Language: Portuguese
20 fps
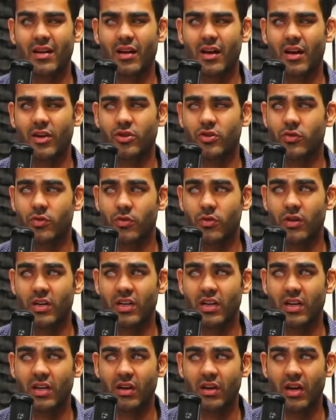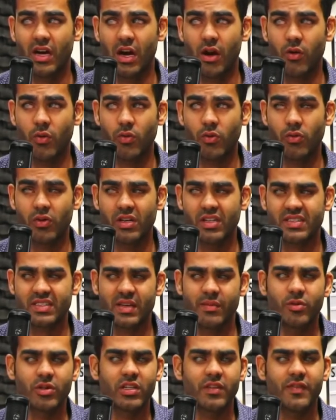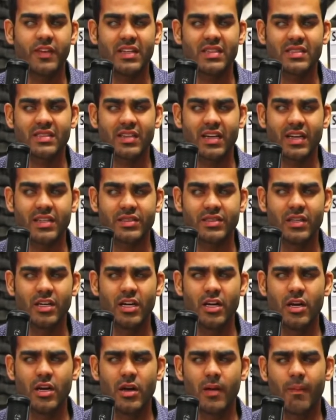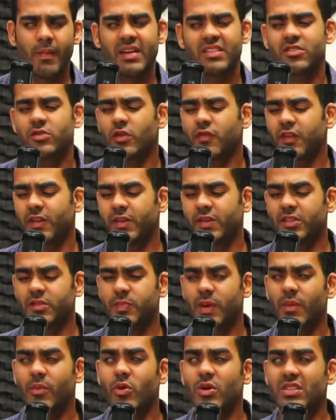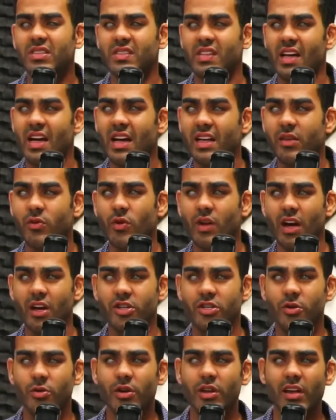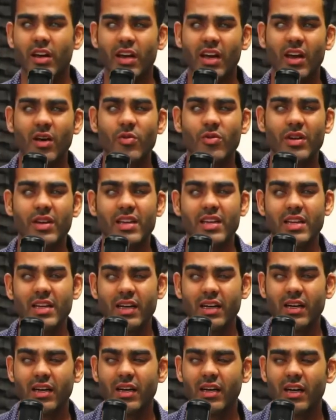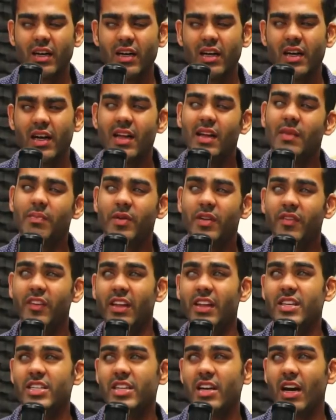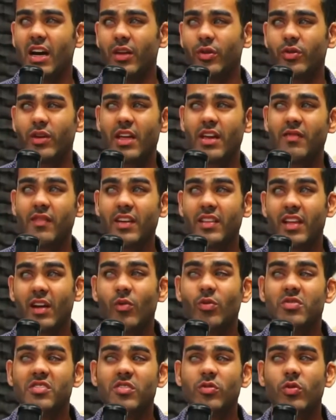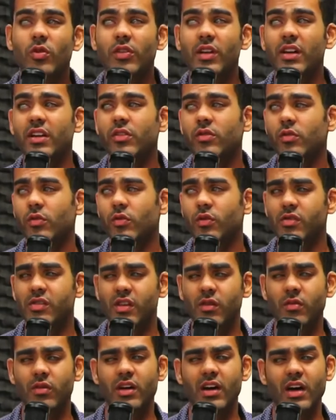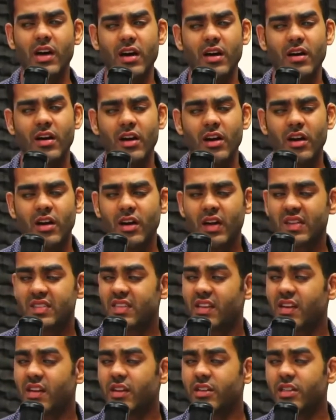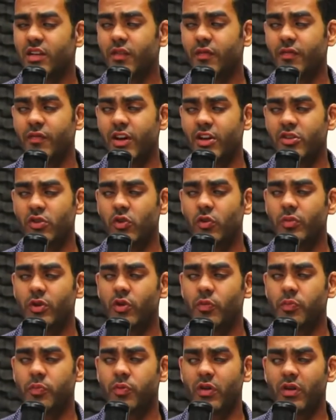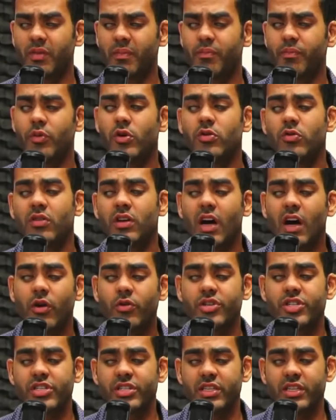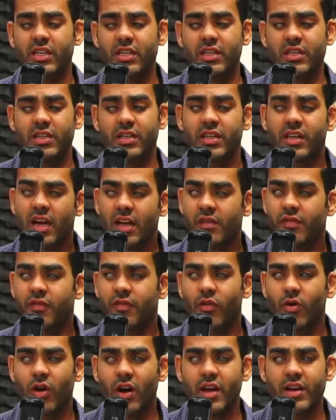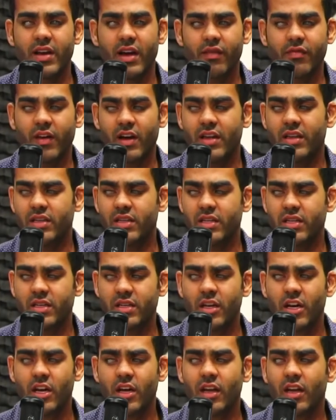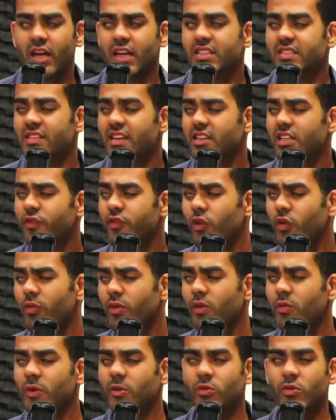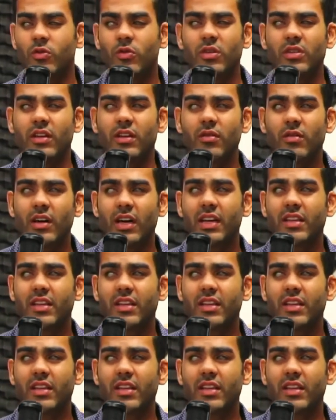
Cachorro é algo, eles têm muita felicidade. Mas eu tô falando isso para mostrar que o cachorro que é cão guia, ele é privilegiado, que ele vai estar tá com seu dono ali tudo quanto é lugar. A Serena já viajou comigo para Portugal, Chile, Califórnia, Havaí, Las Vegas, já foi comigo para tudo quanto é lugar.